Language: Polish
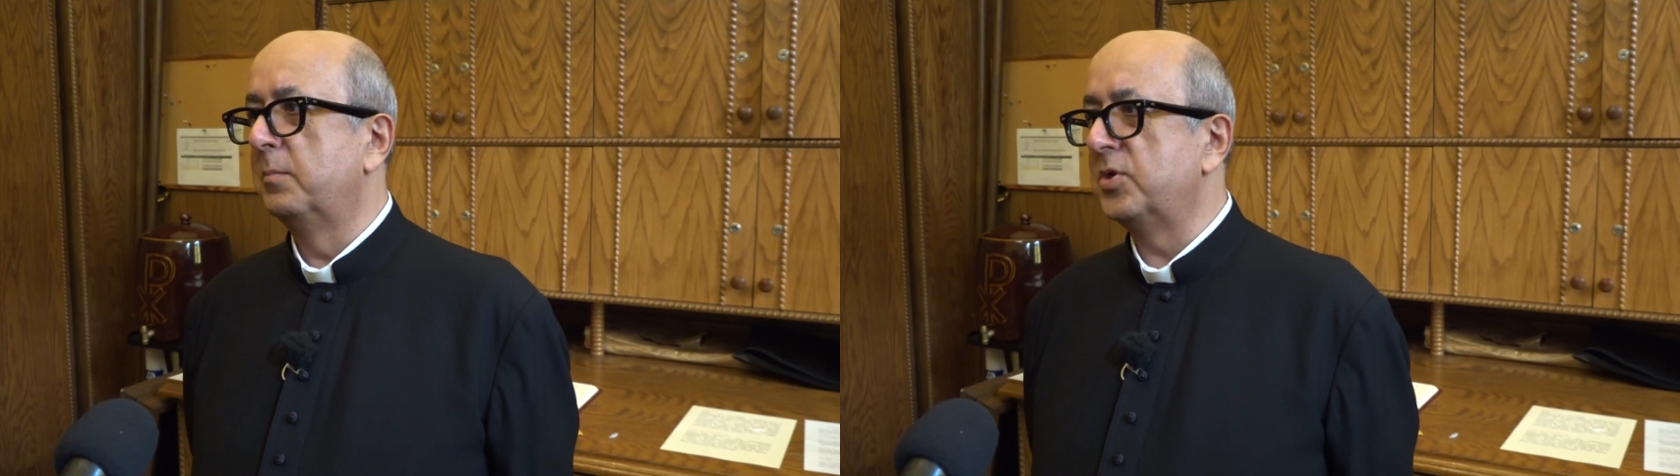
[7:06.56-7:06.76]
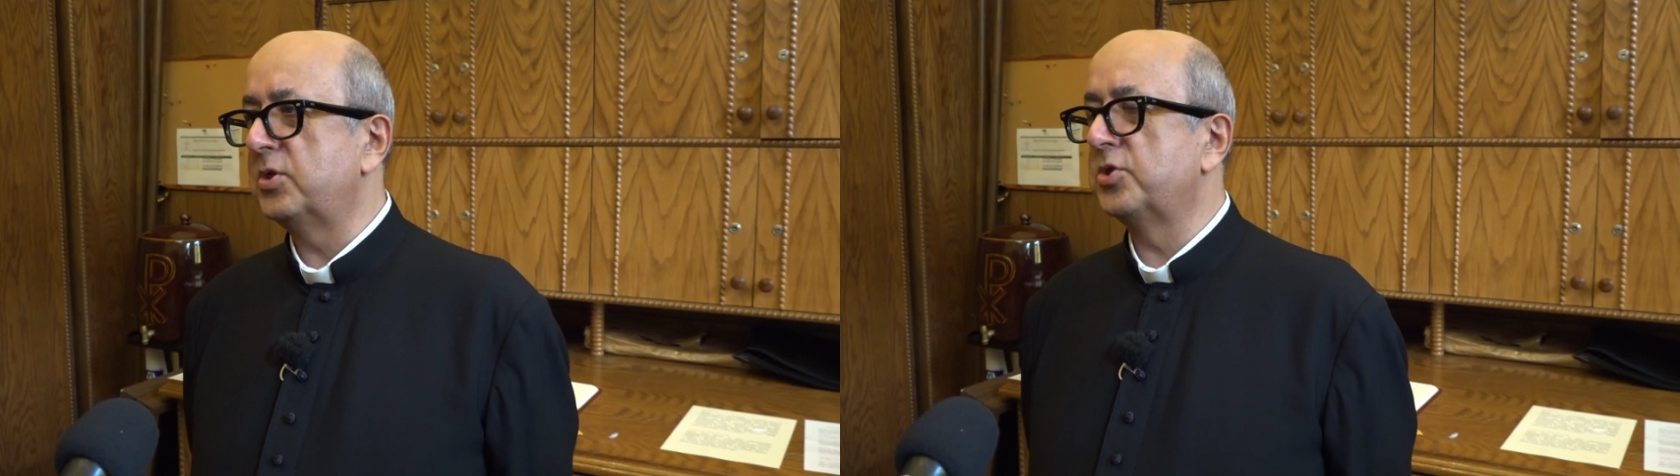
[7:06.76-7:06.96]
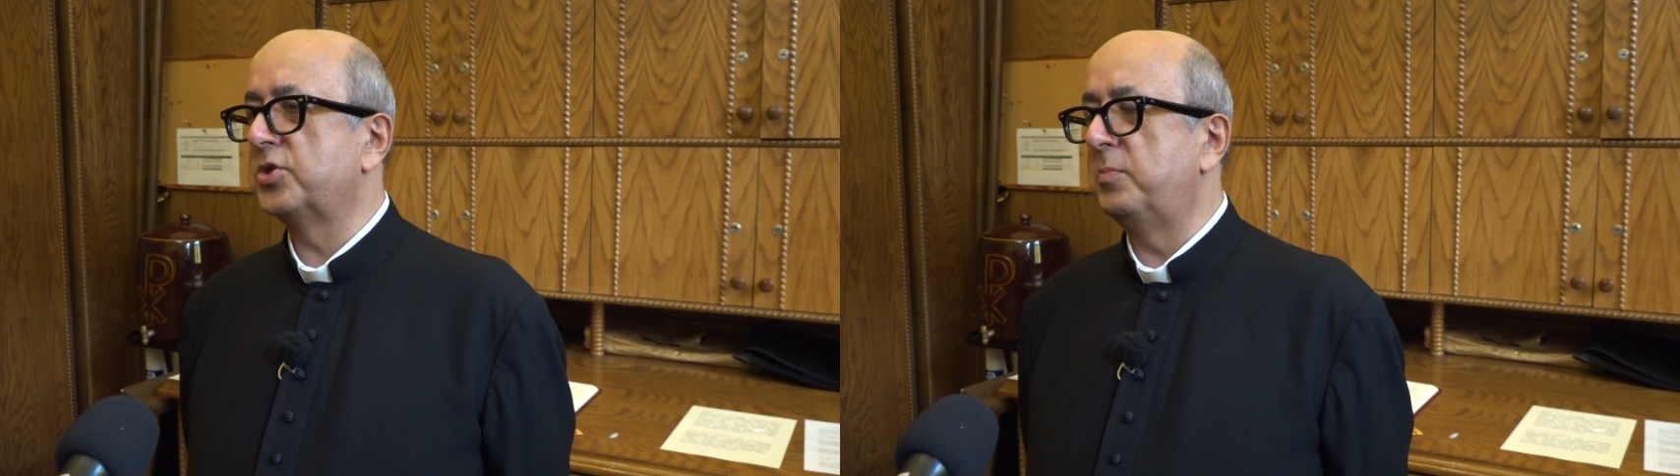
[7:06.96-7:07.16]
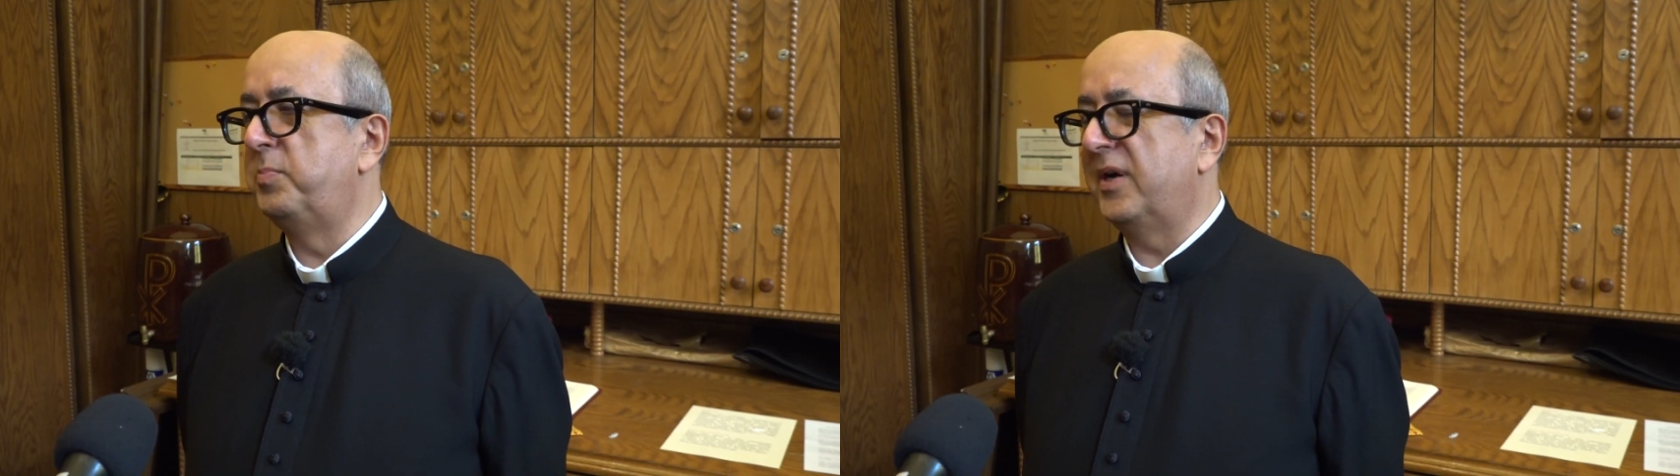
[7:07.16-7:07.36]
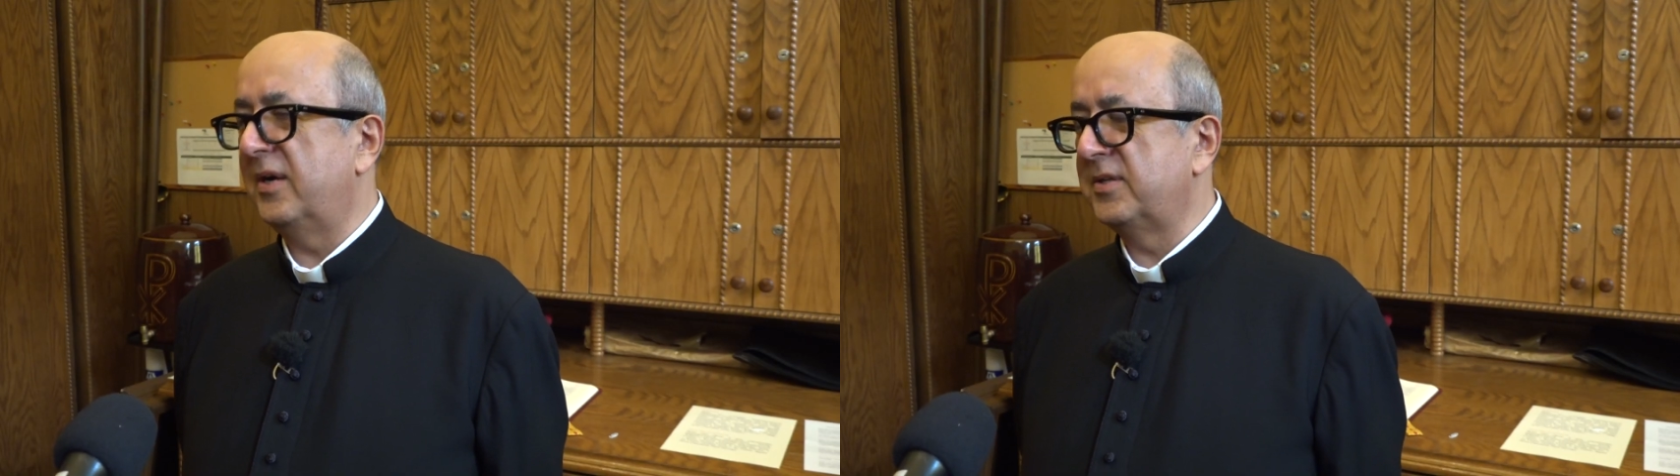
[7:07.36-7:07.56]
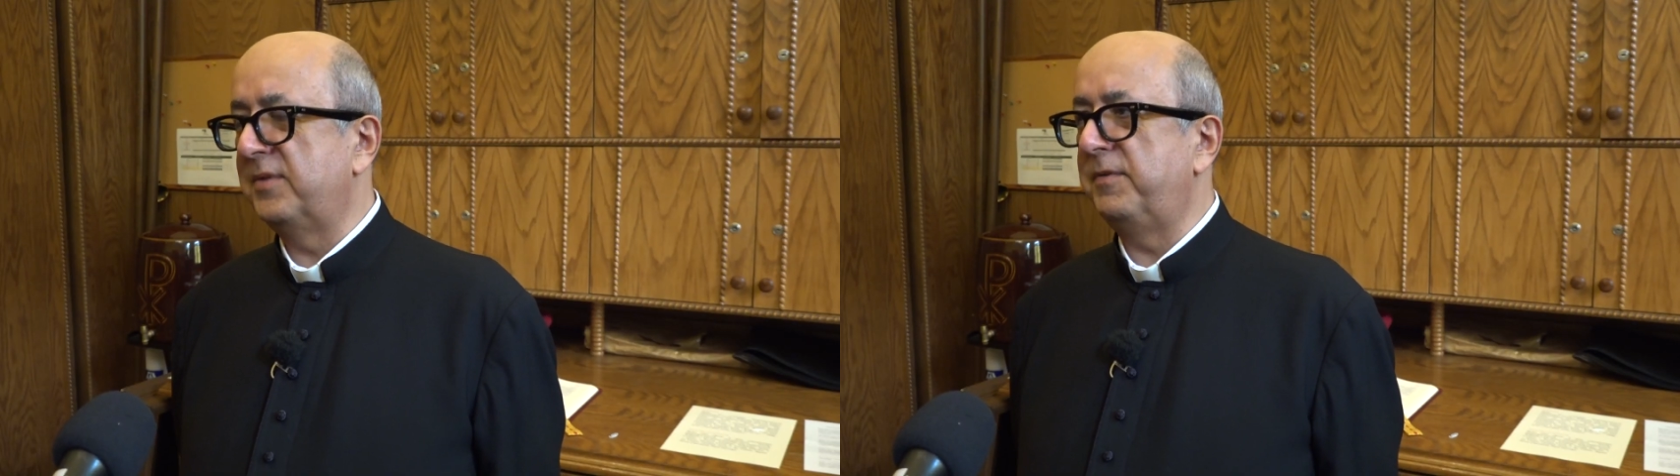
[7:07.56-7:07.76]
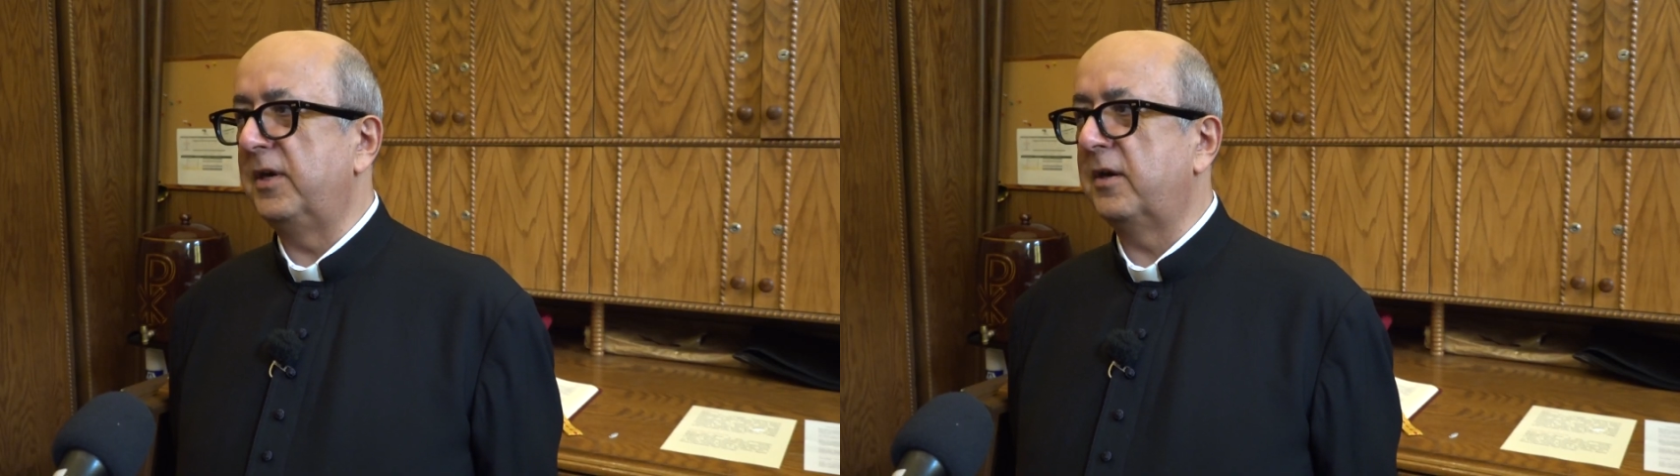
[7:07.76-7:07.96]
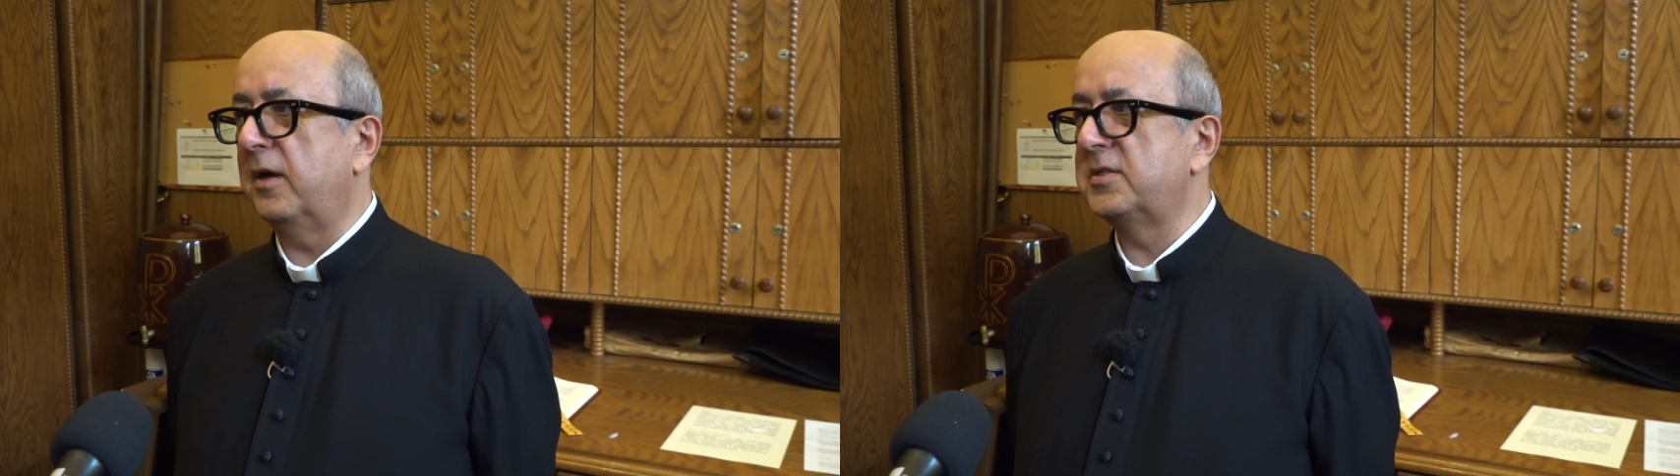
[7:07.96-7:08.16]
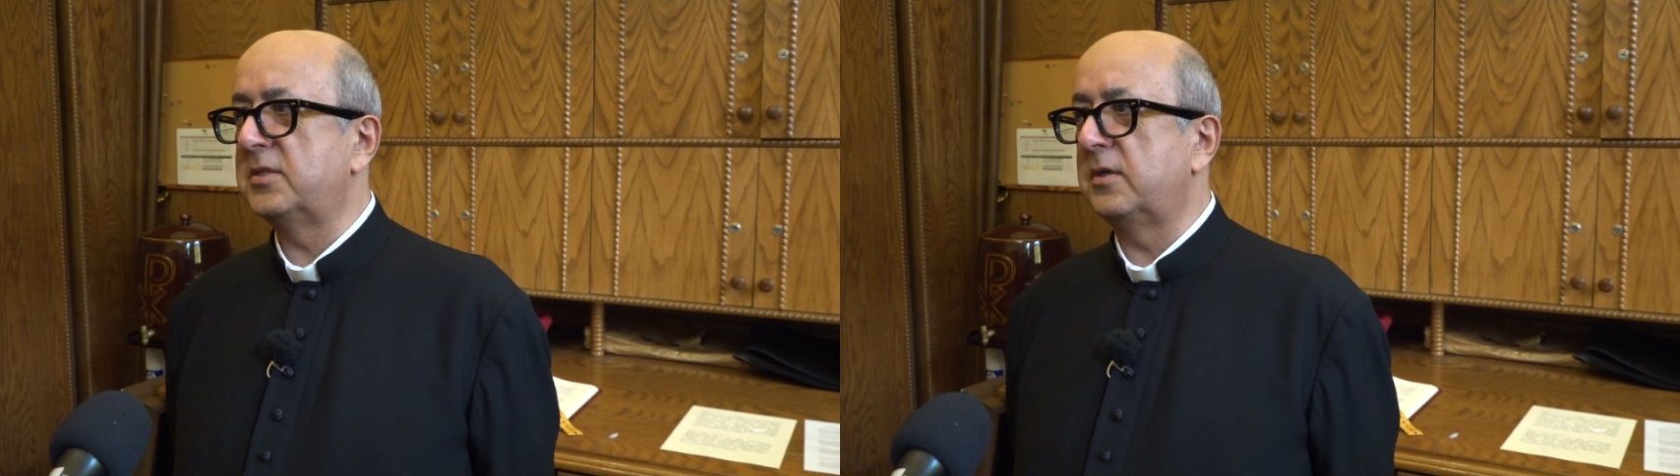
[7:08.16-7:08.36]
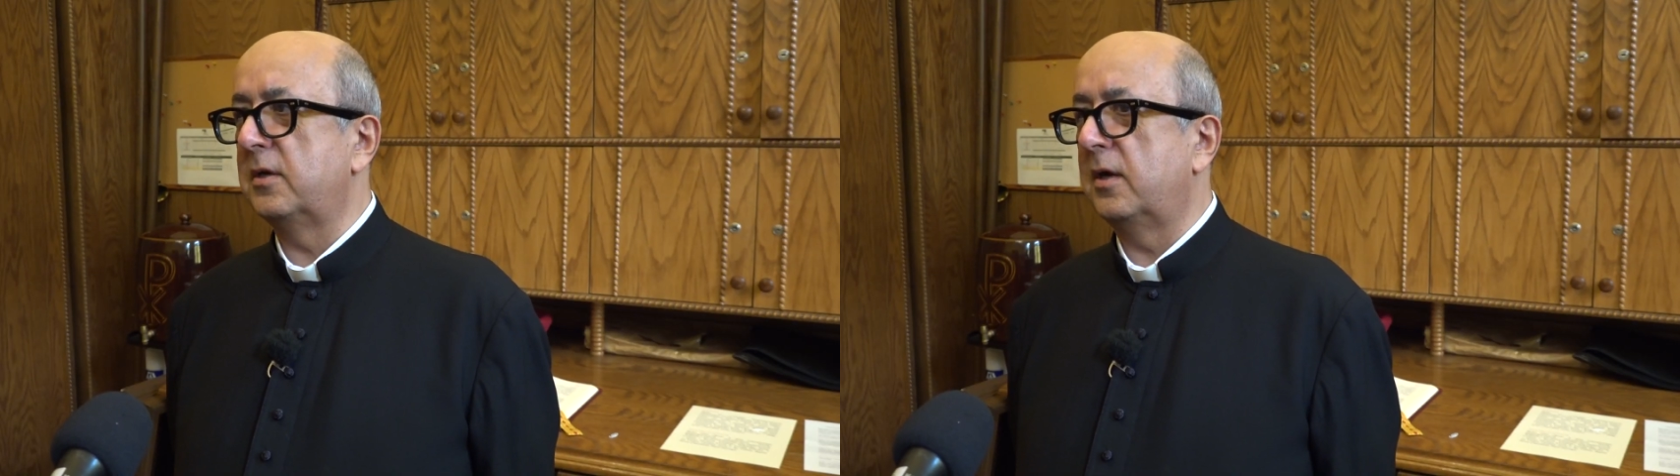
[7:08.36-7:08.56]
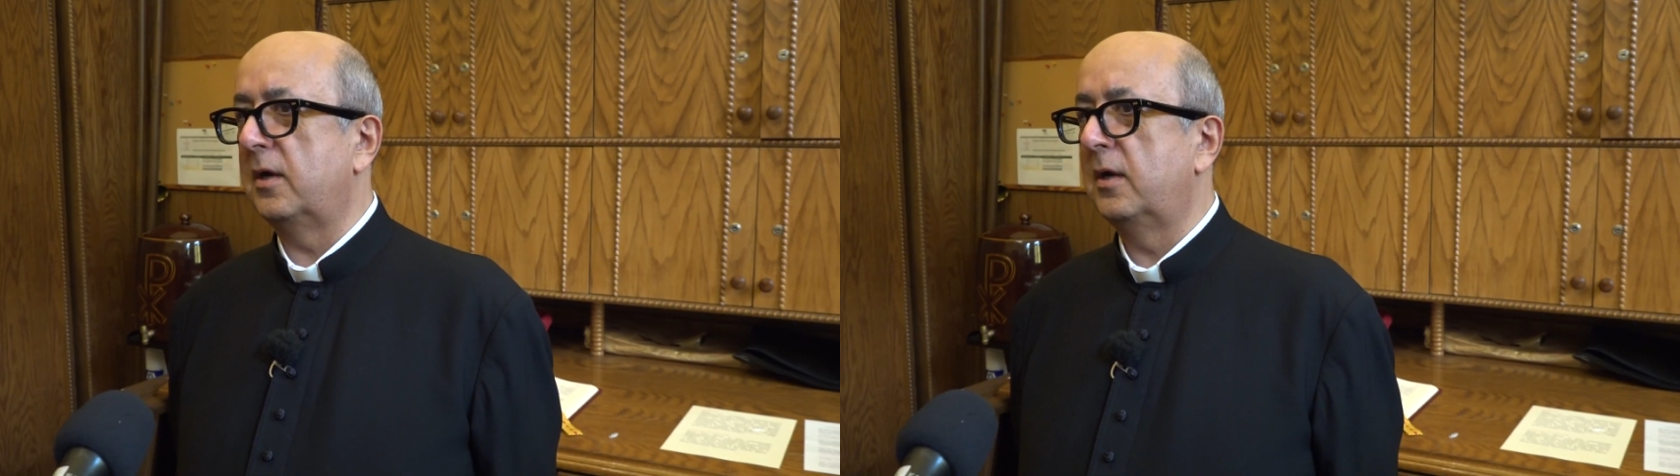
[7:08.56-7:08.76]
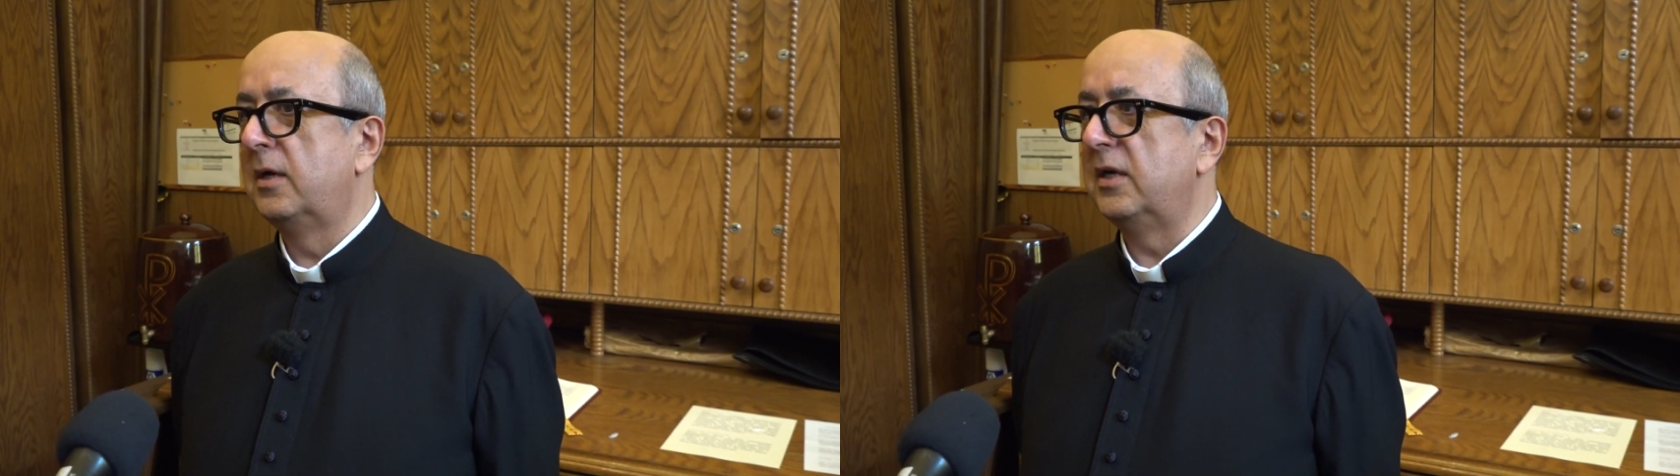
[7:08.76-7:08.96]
myślę, że beatyfikacja